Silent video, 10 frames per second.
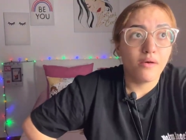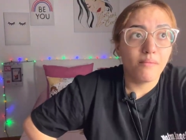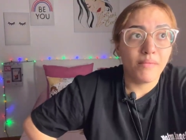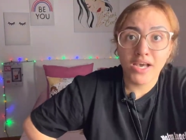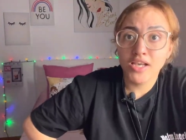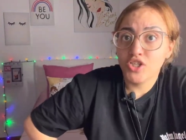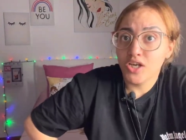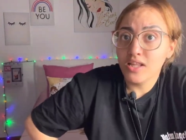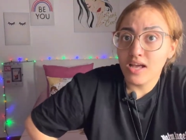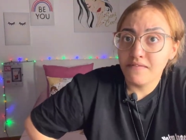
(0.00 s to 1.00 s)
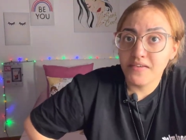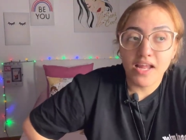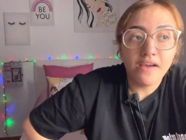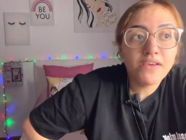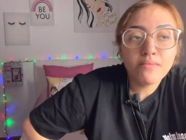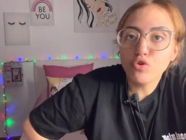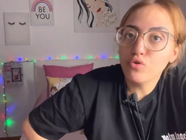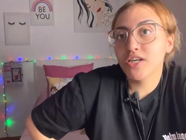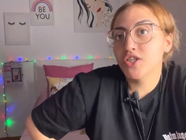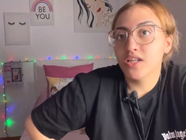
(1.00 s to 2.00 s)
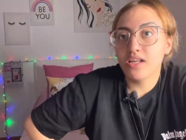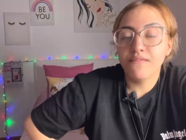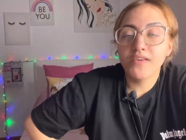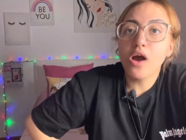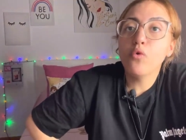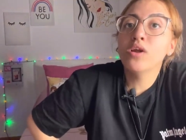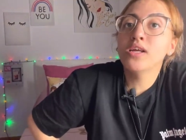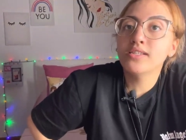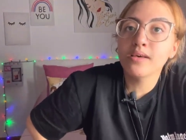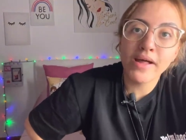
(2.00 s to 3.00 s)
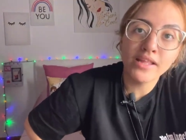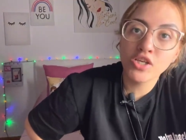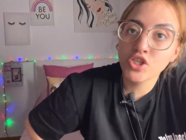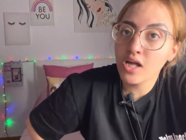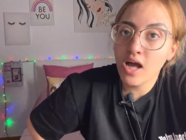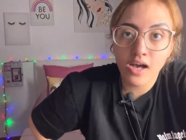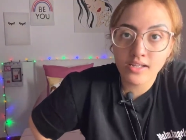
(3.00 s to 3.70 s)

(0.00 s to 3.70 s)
باغي شعل العافيه العافيه مشعوله في تشعل العافيه اولا انت ما عندكش الحق